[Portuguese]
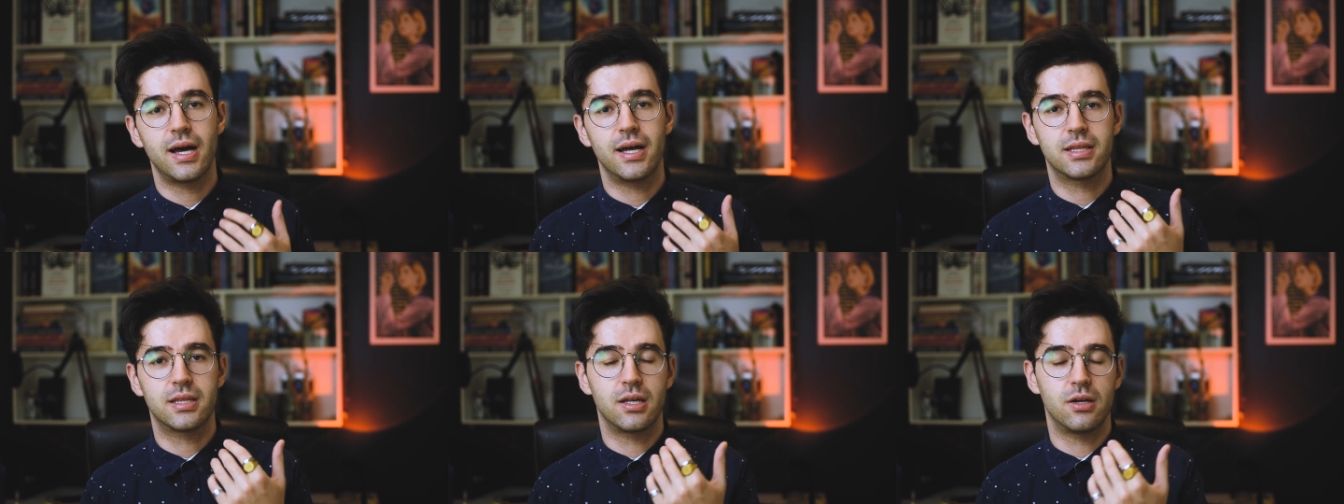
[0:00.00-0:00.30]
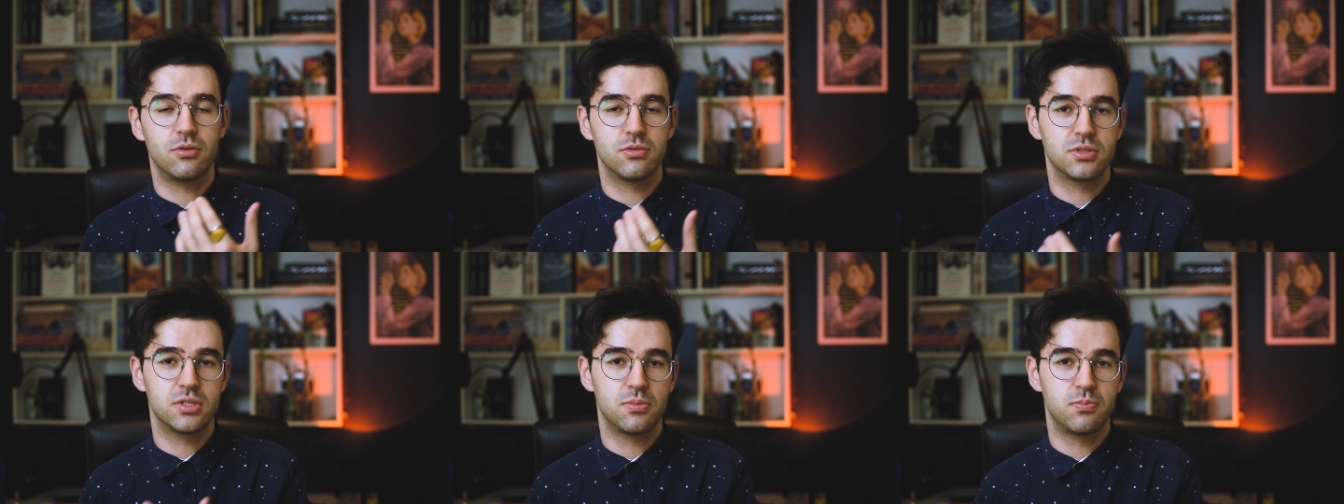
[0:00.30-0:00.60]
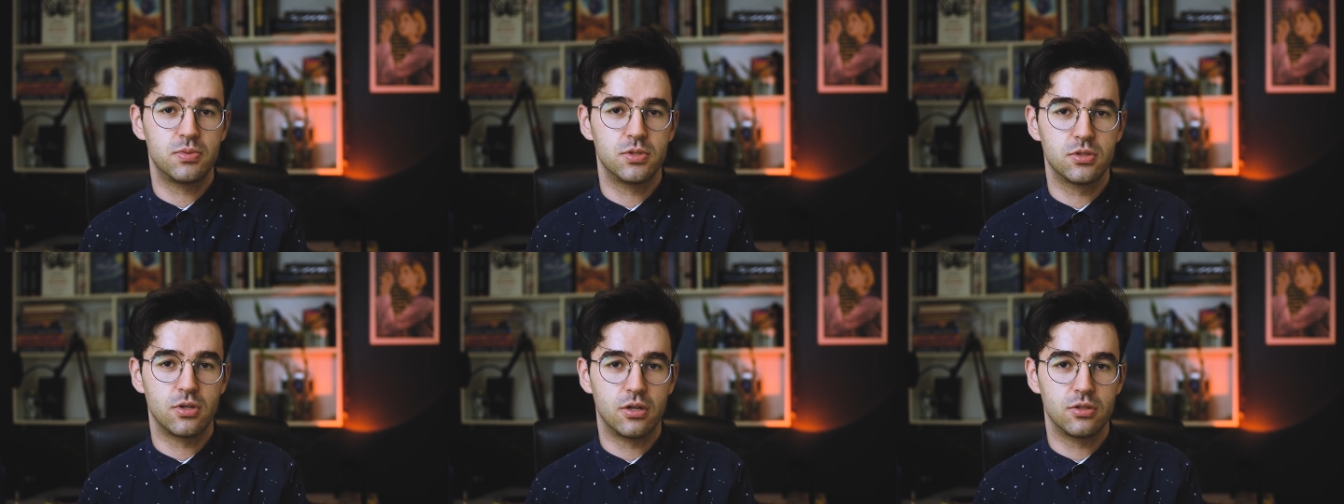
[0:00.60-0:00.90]
até os
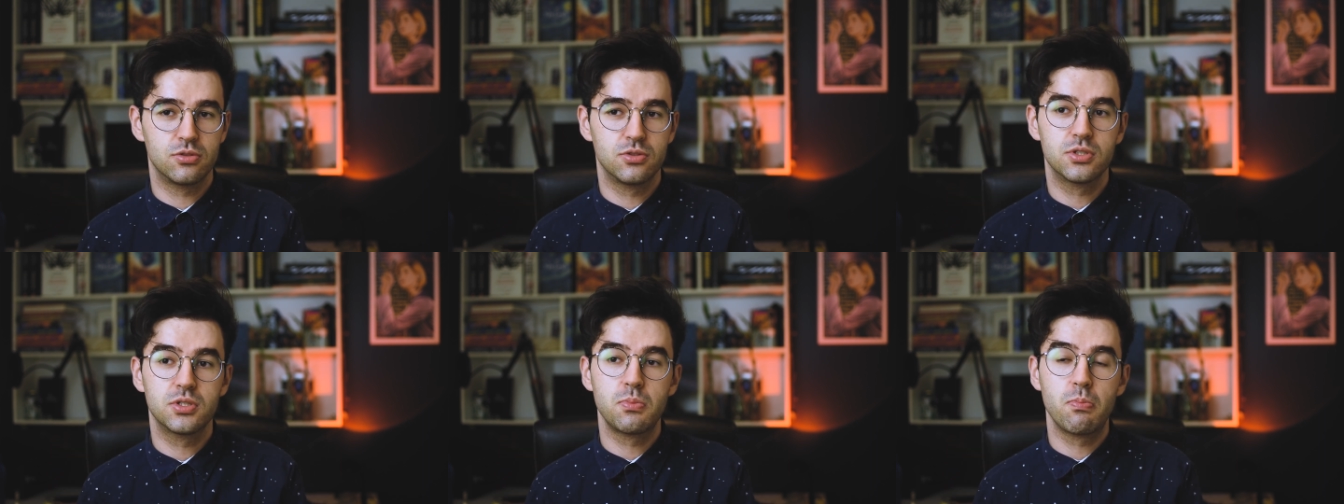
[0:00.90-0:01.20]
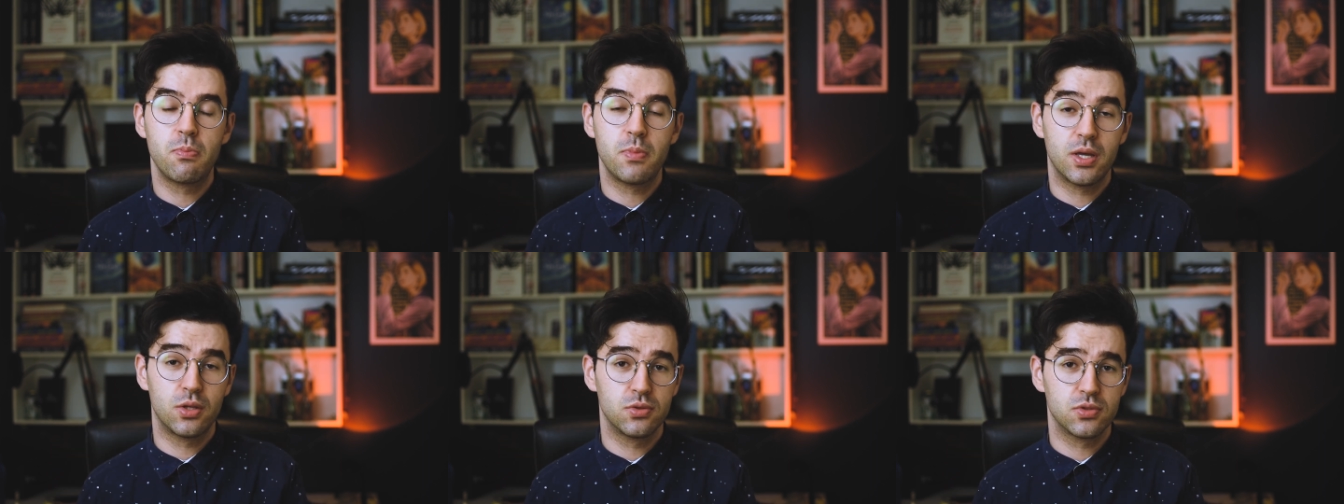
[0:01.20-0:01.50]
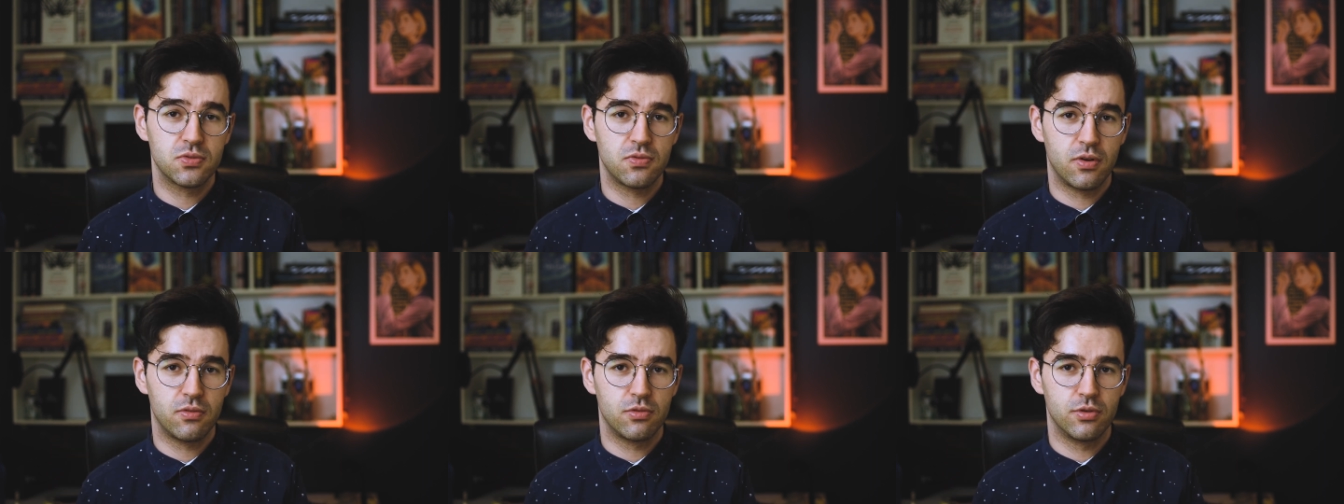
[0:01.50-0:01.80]
episódios
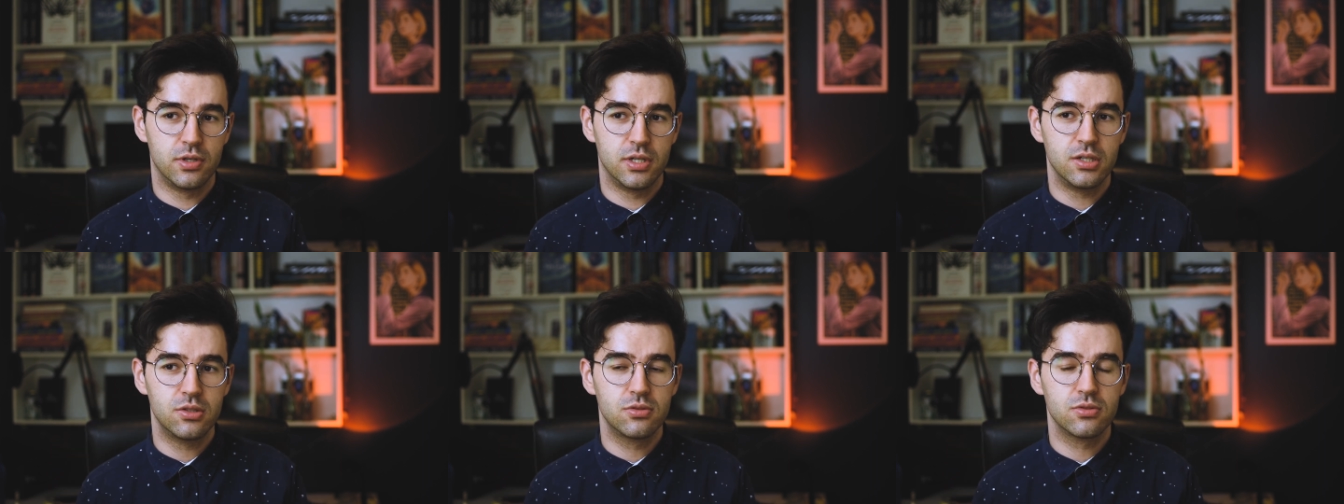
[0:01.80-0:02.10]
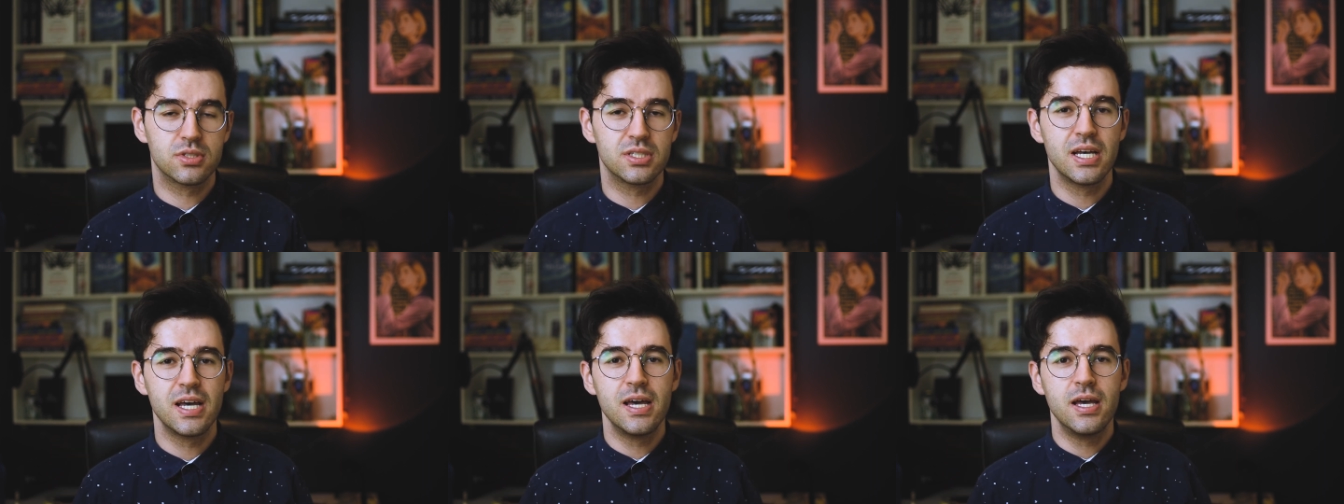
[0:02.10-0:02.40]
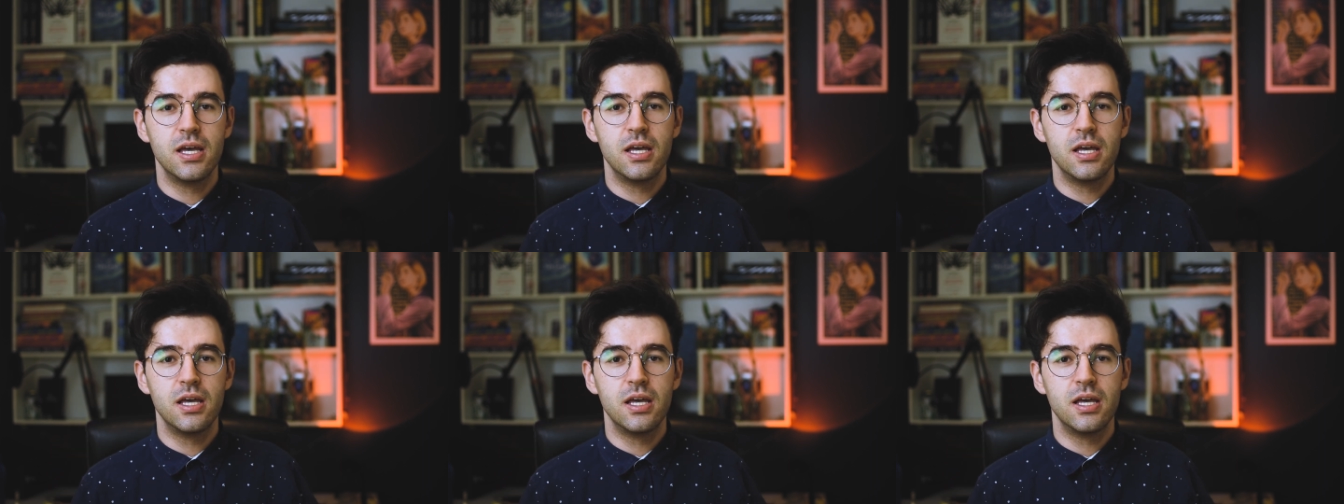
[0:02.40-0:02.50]
menos favoritos